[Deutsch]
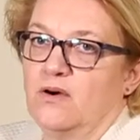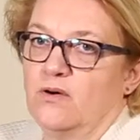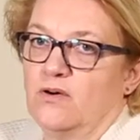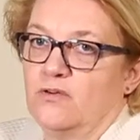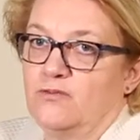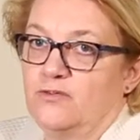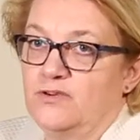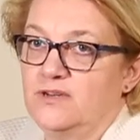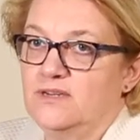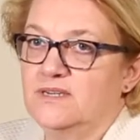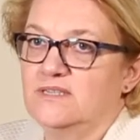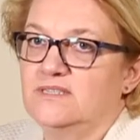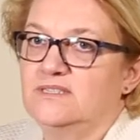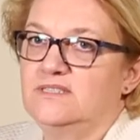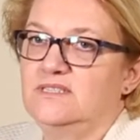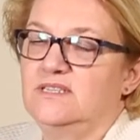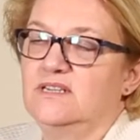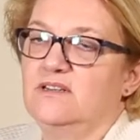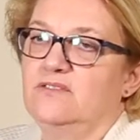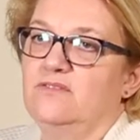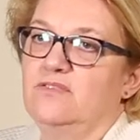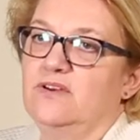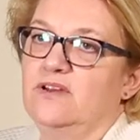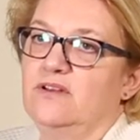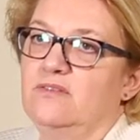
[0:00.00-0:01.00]
auch
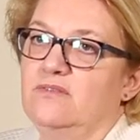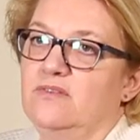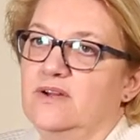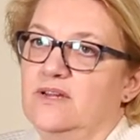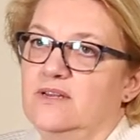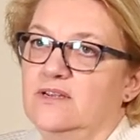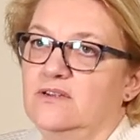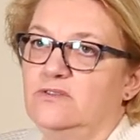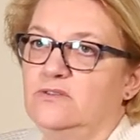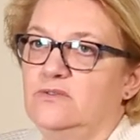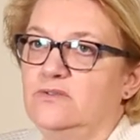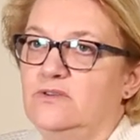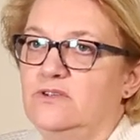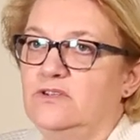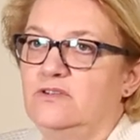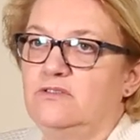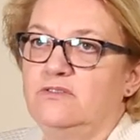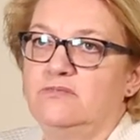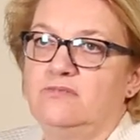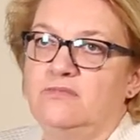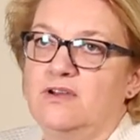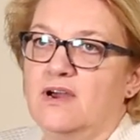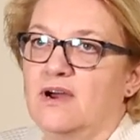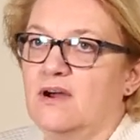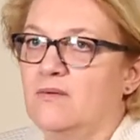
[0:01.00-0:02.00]
finanziert werden, weil
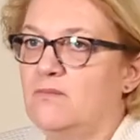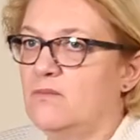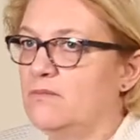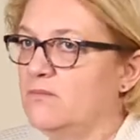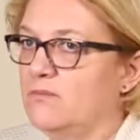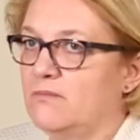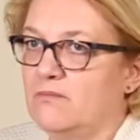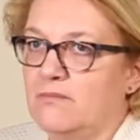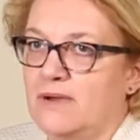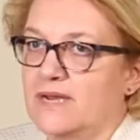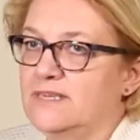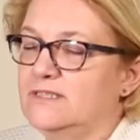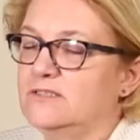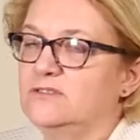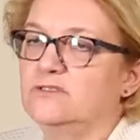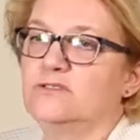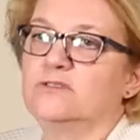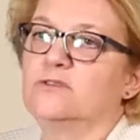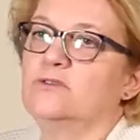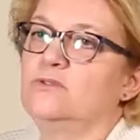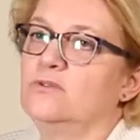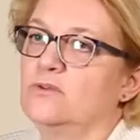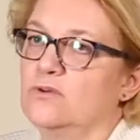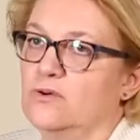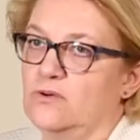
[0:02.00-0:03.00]
natürlich wir haben
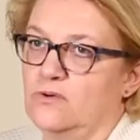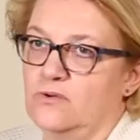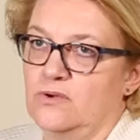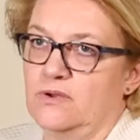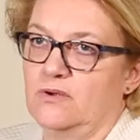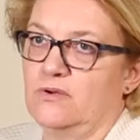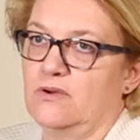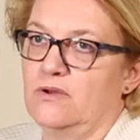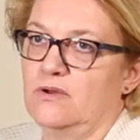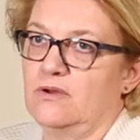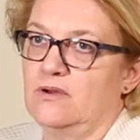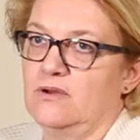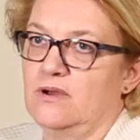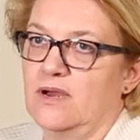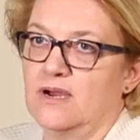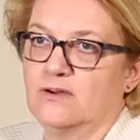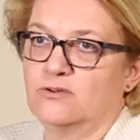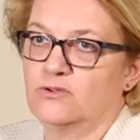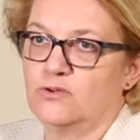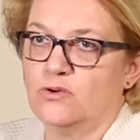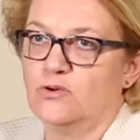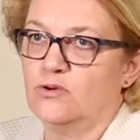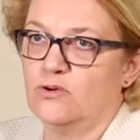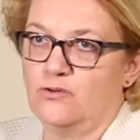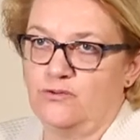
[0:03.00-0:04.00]
meistens genug äh,
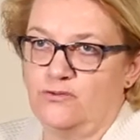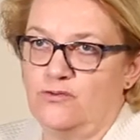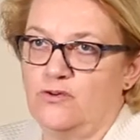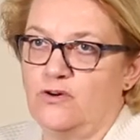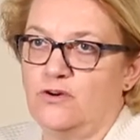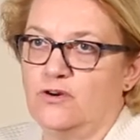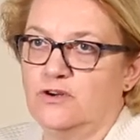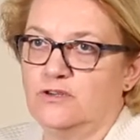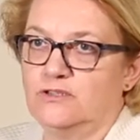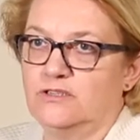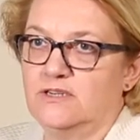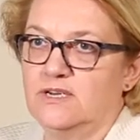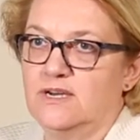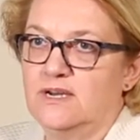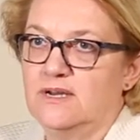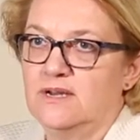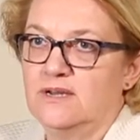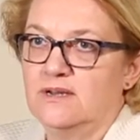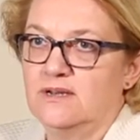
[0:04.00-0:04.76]
Akteure vor Ort.